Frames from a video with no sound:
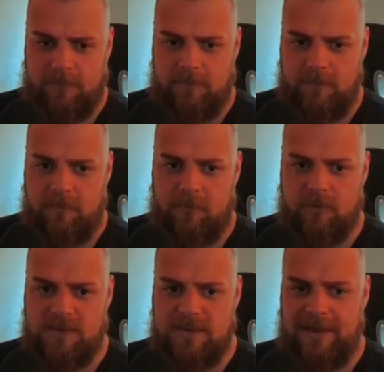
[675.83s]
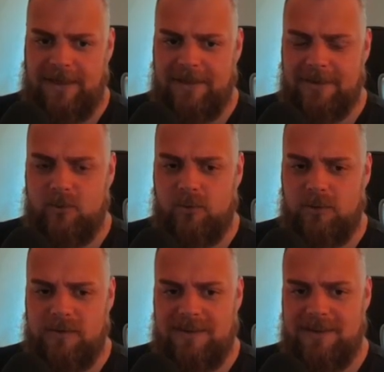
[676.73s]
benutzt ihr alle
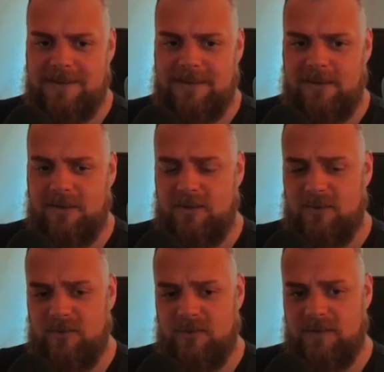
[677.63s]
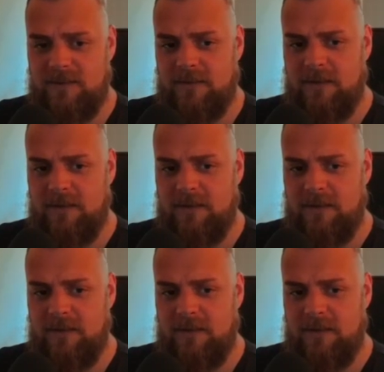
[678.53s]
Cooldowns gleichzeitig und äh,